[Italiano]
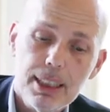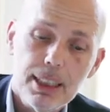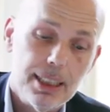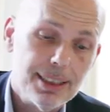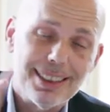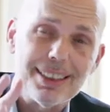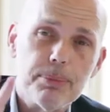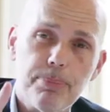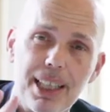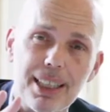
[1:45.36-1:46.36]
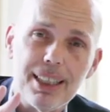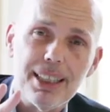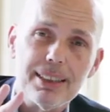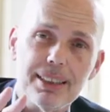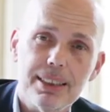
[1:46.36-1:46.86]
In realtà si
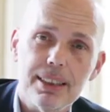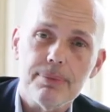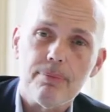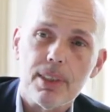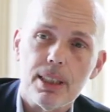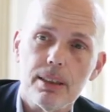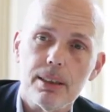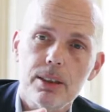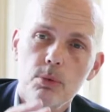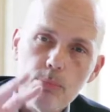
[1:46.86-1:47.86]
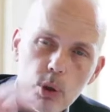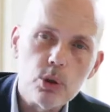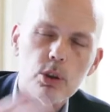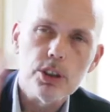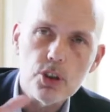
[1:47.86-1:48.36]
parla di di un
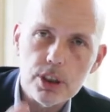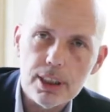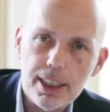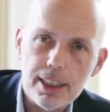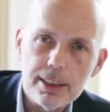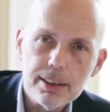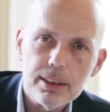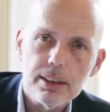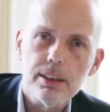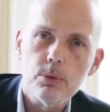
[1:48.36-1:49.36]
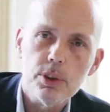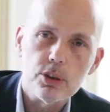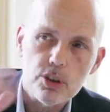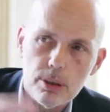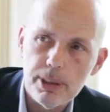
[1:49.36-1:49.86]
mondo digitale in cui i
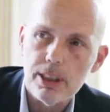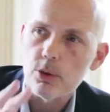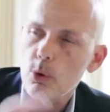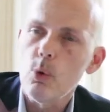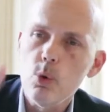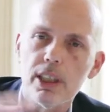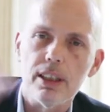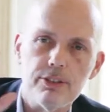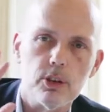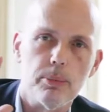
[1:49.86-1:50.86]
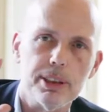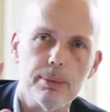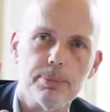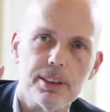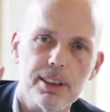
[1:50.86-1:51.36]
social media sono una delle forme di
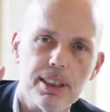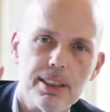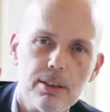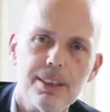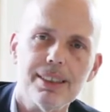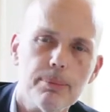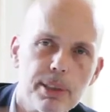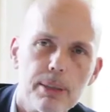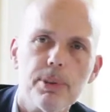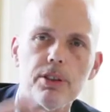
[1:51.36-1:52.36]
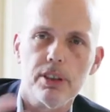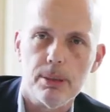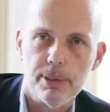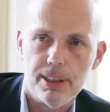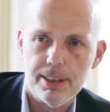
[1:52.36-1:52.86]
rappresentazione sia per le persone che
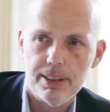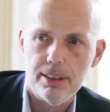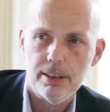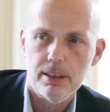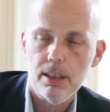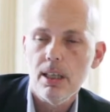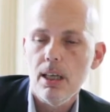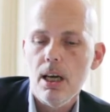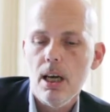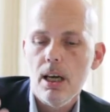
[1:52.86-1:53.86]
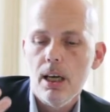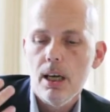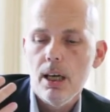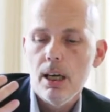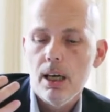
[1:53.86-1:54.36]
per le aziende.
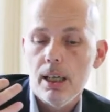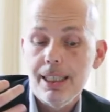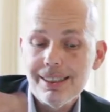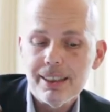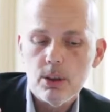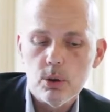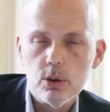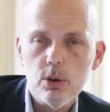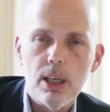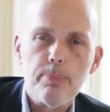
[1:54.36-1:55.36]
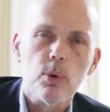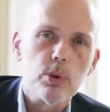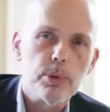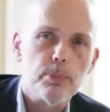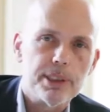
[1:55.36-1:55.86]
E il secondo è
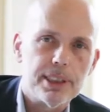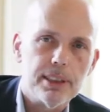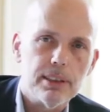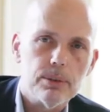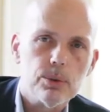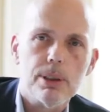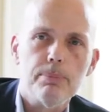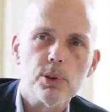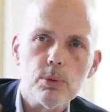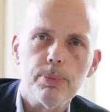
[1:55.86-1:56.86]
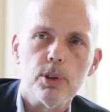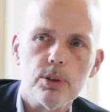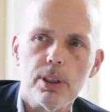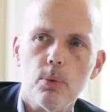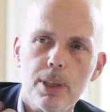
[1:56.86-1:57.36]
molto più operativo, cioè il
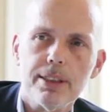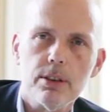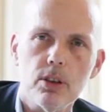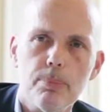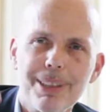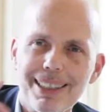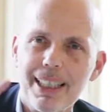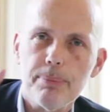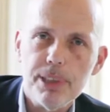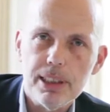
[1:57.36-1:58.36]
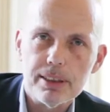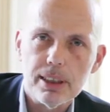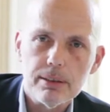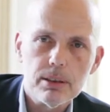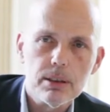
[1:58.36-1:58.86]
presupposto è 4 ore per
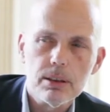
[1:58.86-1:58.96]
capire